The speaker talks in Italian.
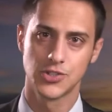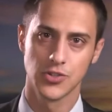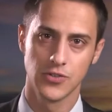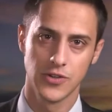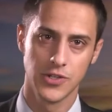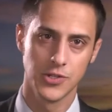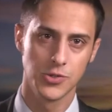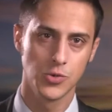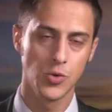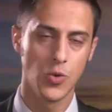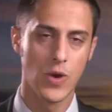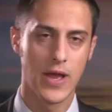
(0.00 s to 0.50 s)

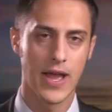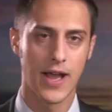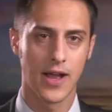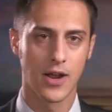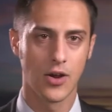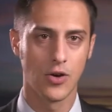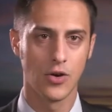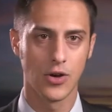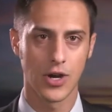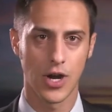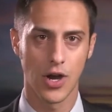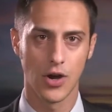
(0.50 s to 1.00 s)
gioventù è
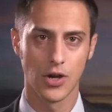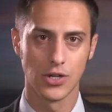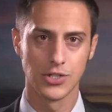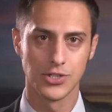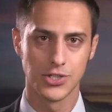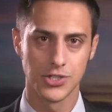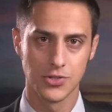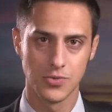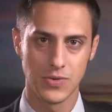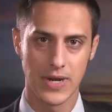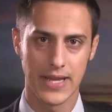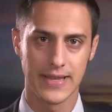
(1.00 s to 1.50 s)
ancora
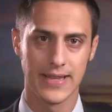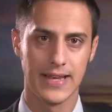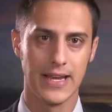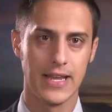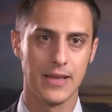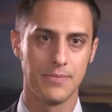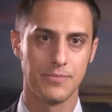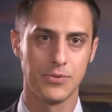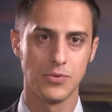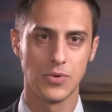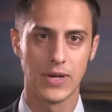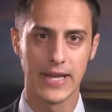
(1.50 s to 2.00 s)
oggi una
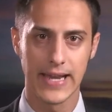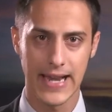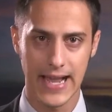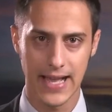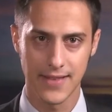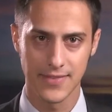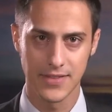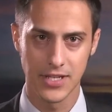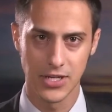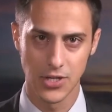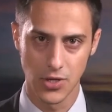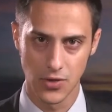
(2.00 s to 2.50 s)
delle più
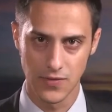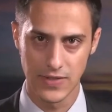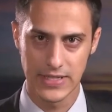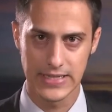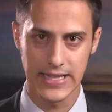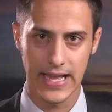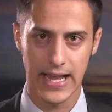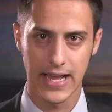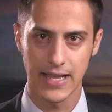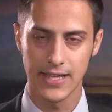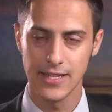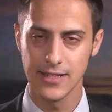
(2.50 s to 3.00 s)
grandi
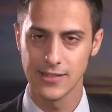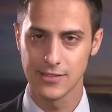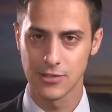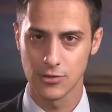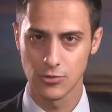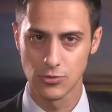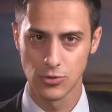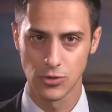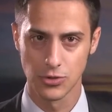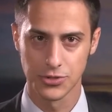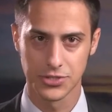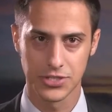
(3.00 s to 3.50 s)
novità
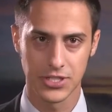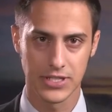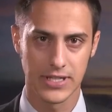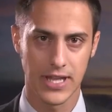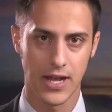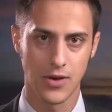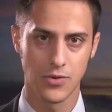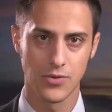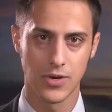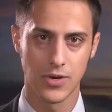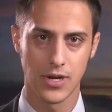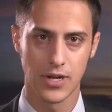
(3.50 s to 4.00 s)
introdotte
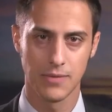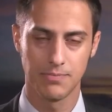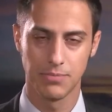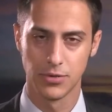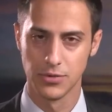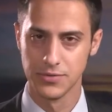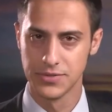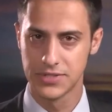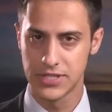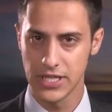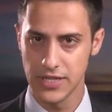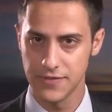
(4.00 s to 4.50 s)
da un
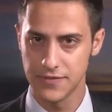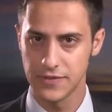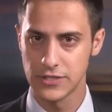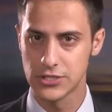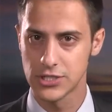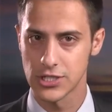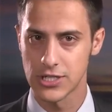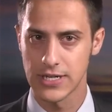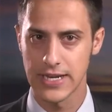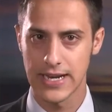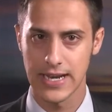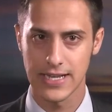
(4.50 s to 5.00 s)

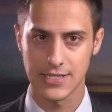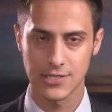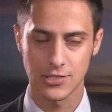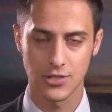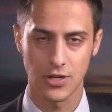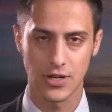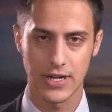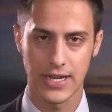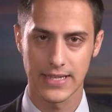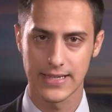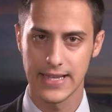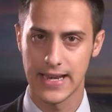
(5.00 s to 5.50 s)
pontefice nella
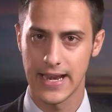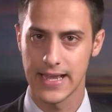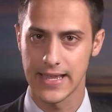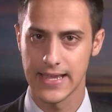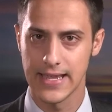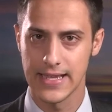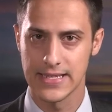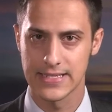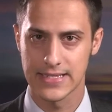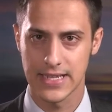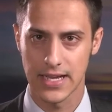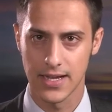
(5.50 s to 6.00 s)
storia della
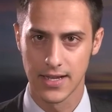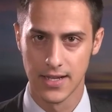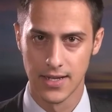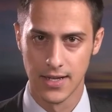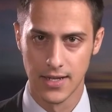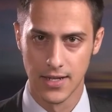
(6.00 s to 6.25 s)
Chiesa,